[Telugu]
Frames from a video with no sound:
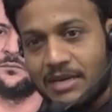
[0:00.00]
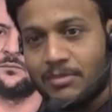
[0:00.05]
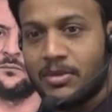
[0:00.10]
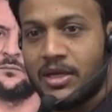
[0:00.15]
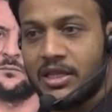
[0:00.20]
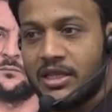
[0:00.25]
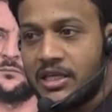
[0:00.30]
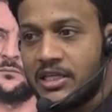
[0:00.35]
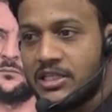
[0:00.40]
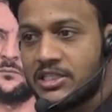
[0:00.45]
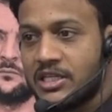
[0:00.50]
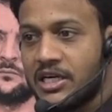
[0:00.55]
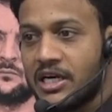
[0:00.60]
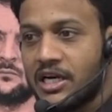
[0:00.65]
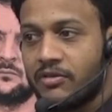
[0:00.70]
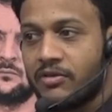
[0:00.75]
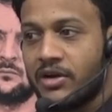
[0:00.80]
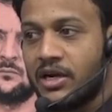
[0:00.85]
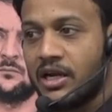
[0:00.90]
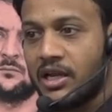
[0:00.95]

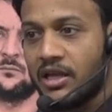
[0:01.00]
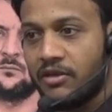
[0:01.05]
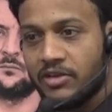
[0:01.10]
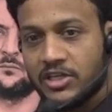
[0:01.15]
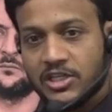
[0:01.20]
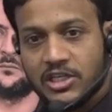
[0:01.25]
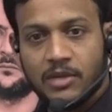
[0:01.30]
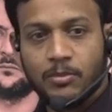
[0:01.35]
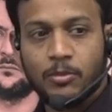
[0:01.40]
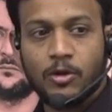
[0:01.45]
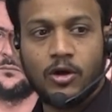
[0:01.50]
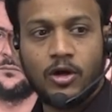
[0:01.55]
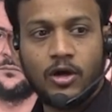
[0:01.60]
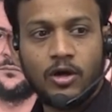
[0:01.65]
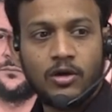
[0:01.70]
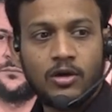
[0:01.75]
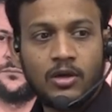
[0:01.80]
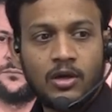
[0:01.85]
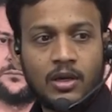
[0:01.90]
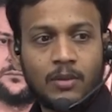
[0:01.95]
సంబంధించినటువంటి విషయంలో
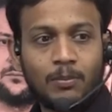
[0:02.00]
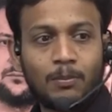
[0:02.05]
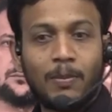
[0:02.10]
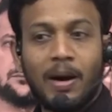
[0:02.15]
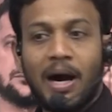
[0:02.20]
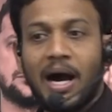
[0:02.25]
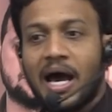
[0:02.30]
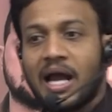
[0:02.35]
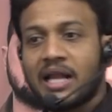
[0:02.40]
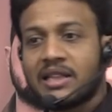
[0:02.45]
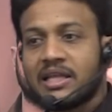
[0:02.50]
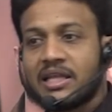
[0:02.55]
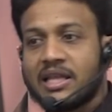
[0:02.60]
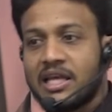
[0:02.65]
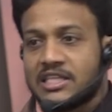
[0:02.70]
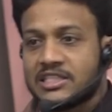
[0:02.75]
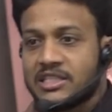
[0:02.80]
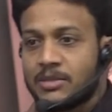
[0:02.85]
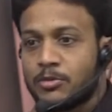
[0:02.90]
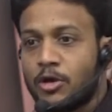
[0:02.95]

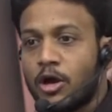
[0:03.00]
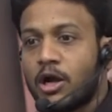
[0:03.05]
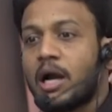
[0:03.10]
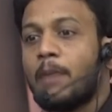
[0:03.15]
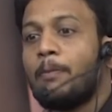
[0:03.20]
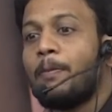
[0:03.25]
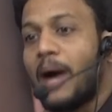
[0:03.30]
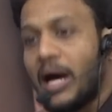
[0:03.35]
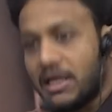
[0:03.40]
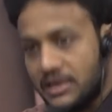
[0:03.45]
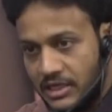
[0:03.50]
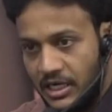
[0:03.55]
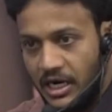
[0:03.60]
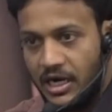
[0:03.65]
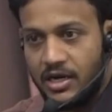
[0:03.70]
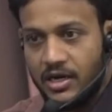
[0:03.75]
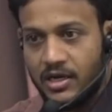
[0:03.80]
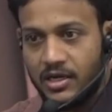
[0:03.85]
భారతదేశం యొక్క పాత్ర